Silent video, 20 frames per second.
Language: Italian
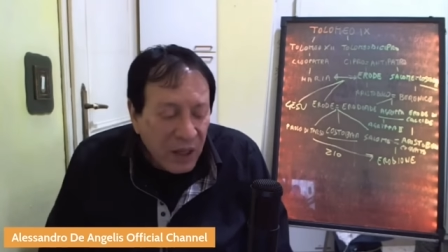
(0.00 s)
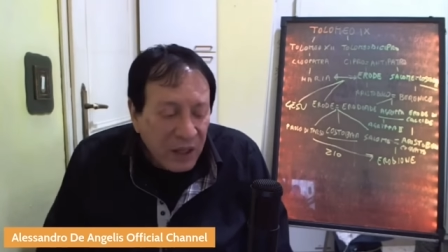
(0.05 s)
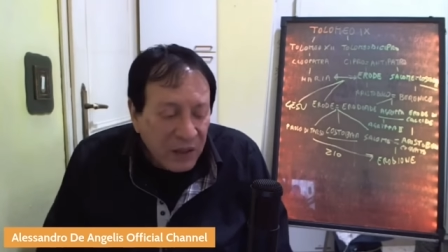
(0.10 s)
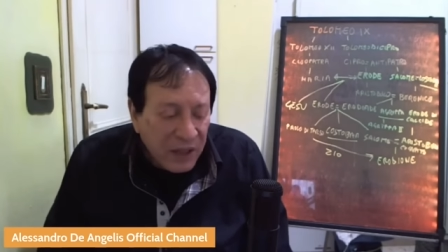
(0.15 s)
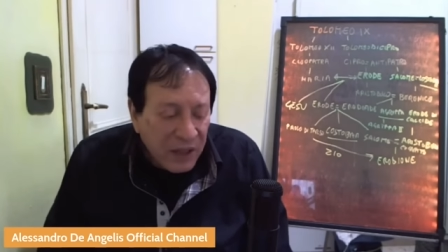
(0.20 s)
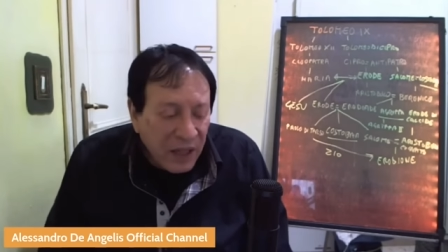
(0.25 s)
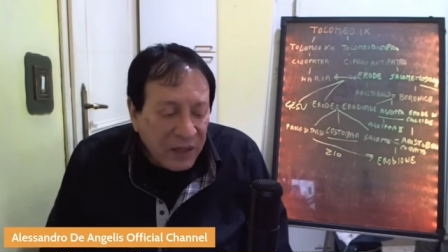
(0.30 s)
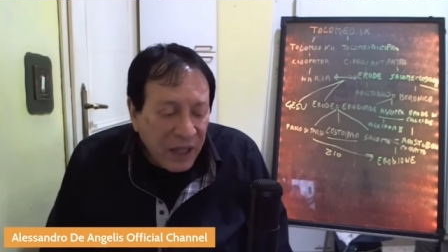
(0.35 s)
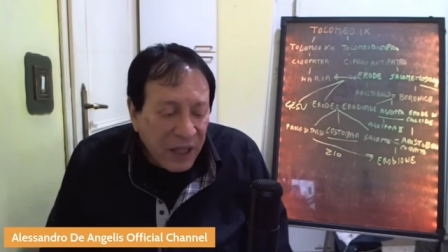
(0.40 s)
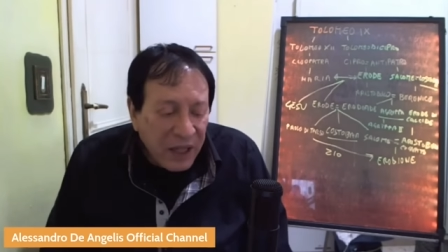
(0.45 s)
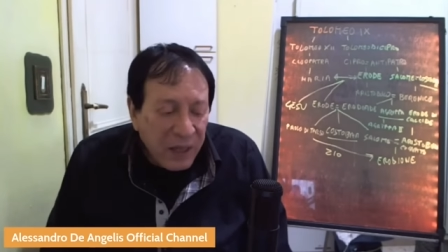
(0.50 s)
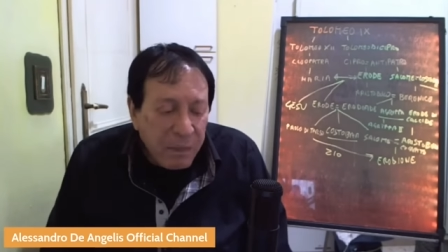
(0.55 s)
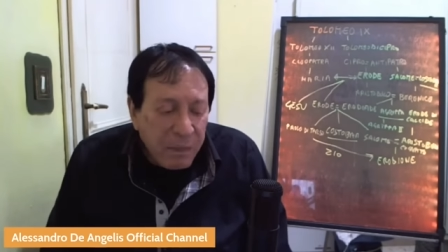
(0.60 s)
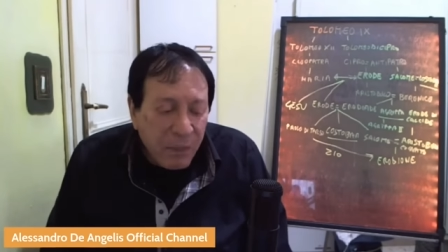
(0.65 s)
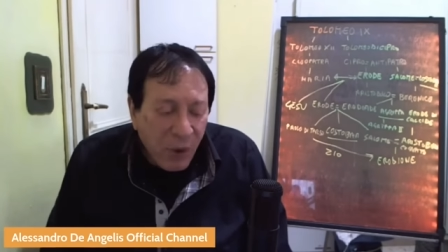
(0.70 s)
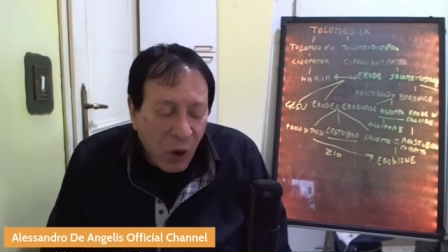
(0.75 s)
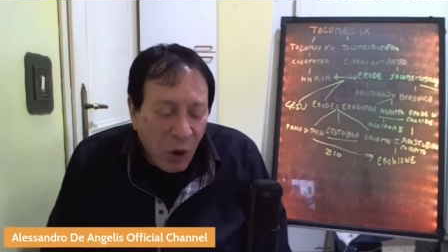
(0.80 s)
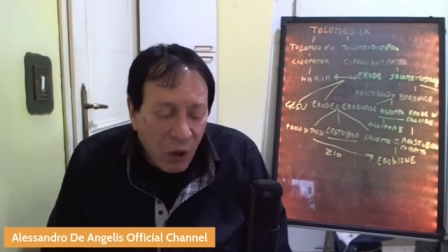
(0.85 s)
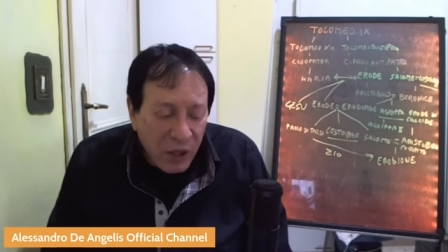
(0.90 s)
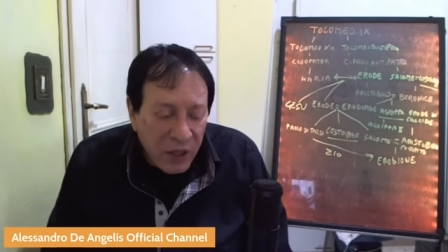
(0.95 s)
Tant'è che
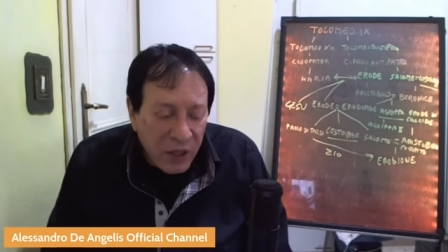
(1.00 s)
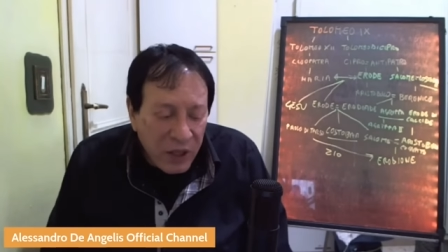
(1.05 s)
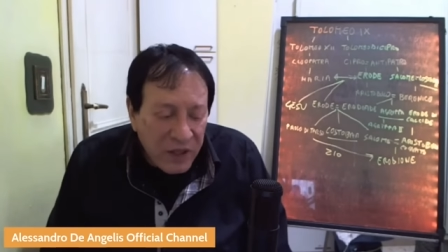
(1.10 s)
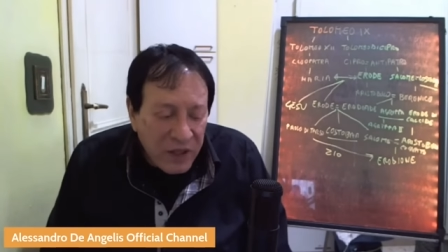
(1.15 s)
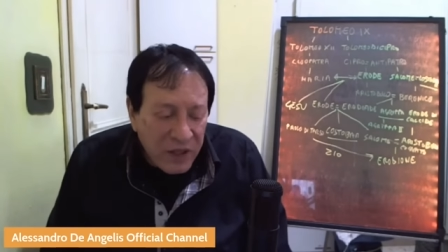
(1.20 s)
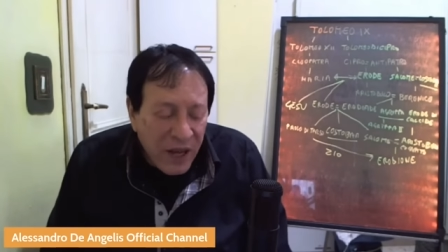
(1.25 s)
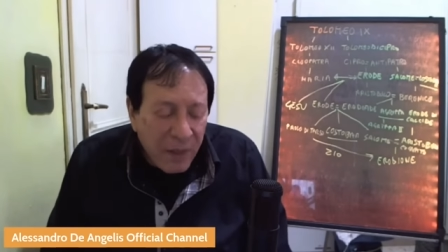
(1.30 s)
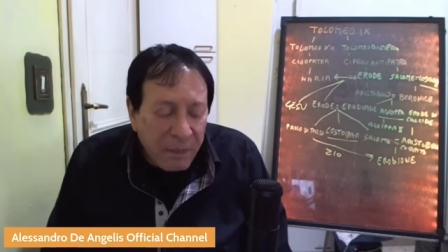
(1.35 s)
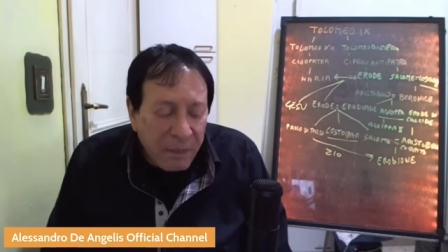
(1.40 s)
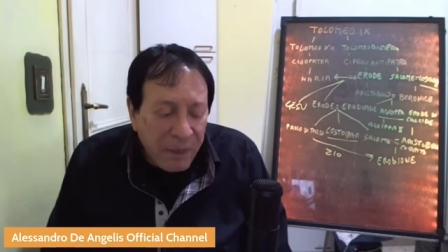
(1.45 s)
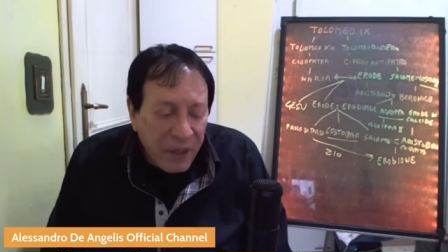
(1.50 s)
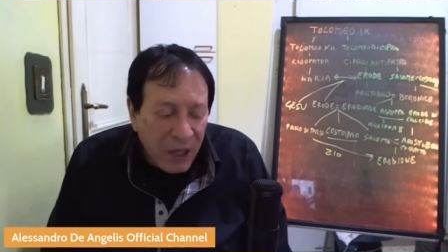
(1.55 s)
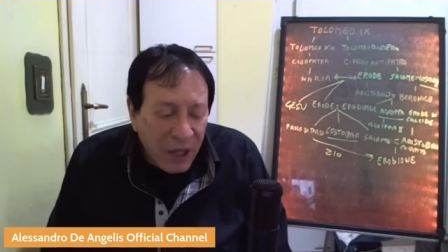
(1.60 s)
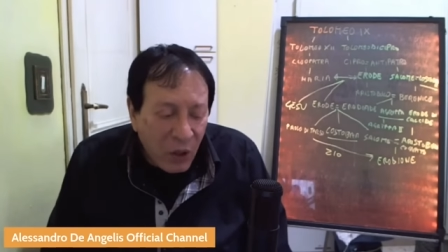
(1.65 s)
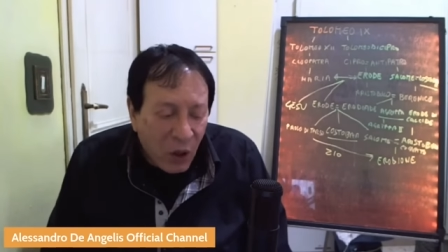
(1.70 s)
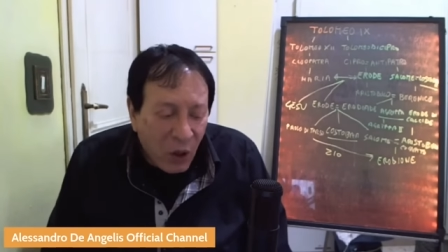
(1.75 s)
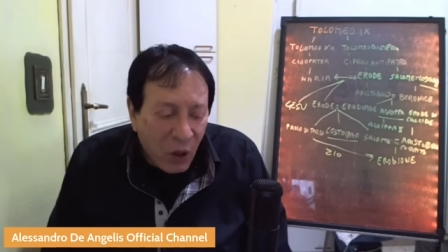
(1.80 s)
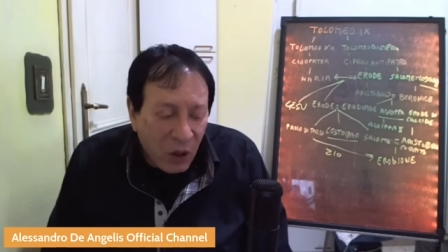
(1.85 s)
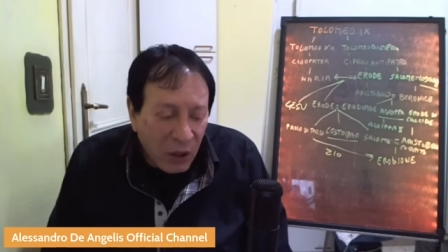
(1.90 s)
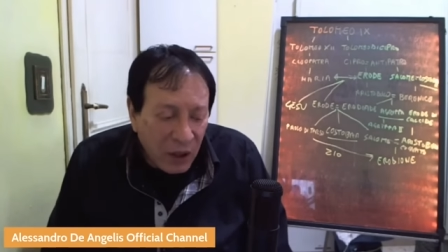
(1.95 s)
poi si
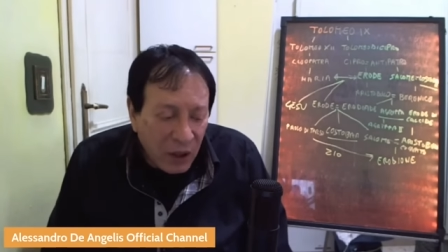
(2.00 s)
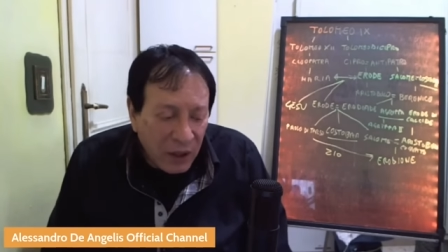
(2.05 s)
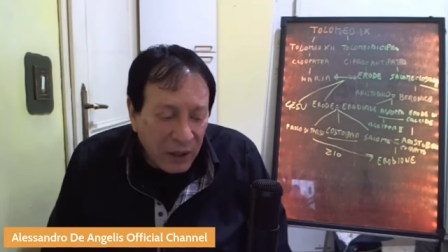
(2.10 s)
appellò